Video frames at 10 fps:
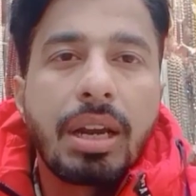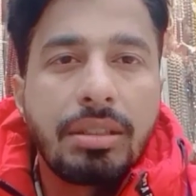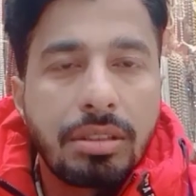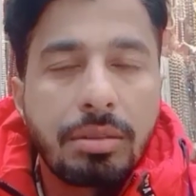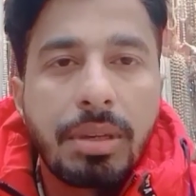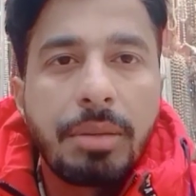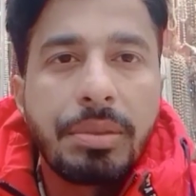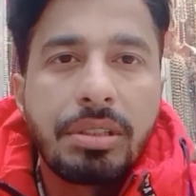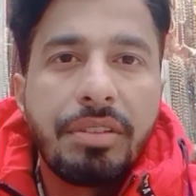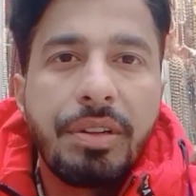माला जैसे मैंने
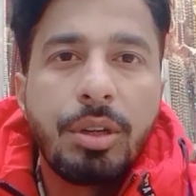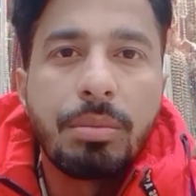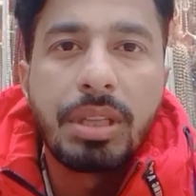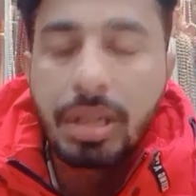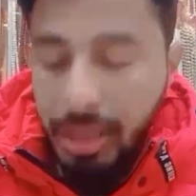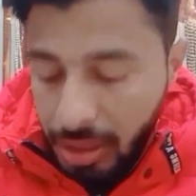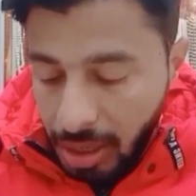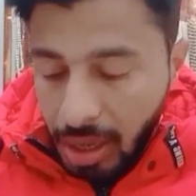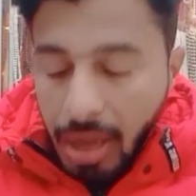पिछली वीडियो में दिखाई